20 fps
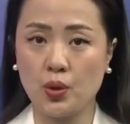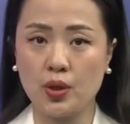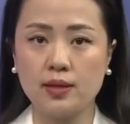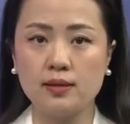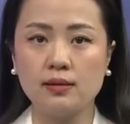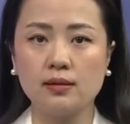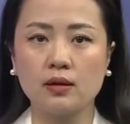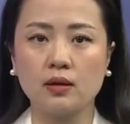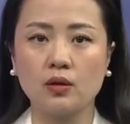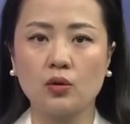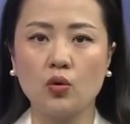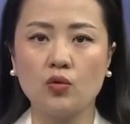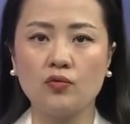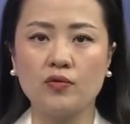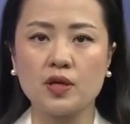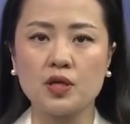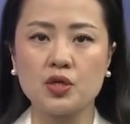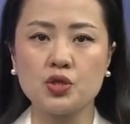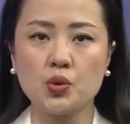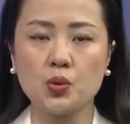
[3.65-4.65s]
tuyến đường khu
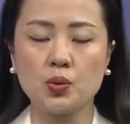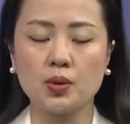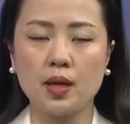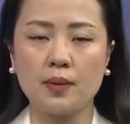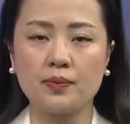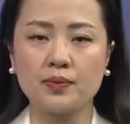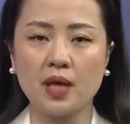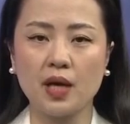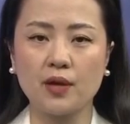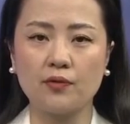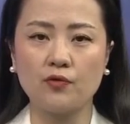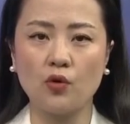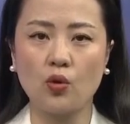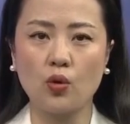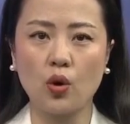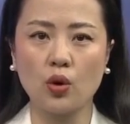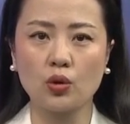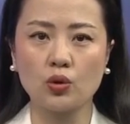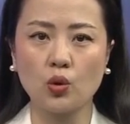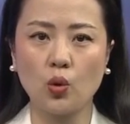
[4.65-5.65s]
vực trung tâm thành phố
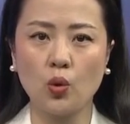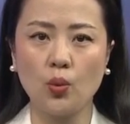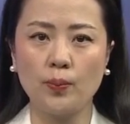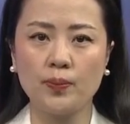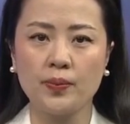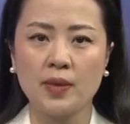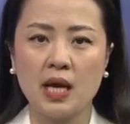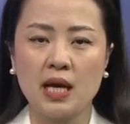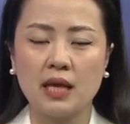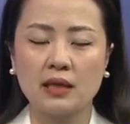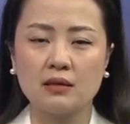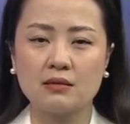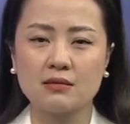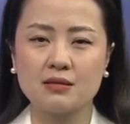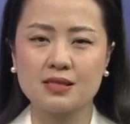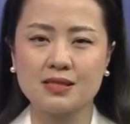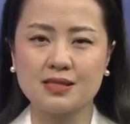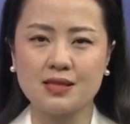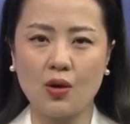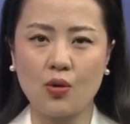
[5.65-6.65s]
Con Tum.
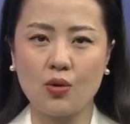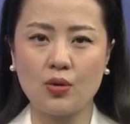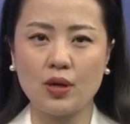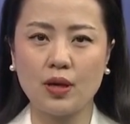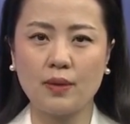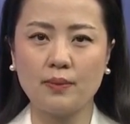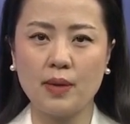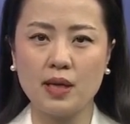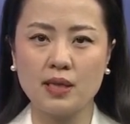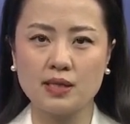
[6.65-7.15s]
Từ 6 đến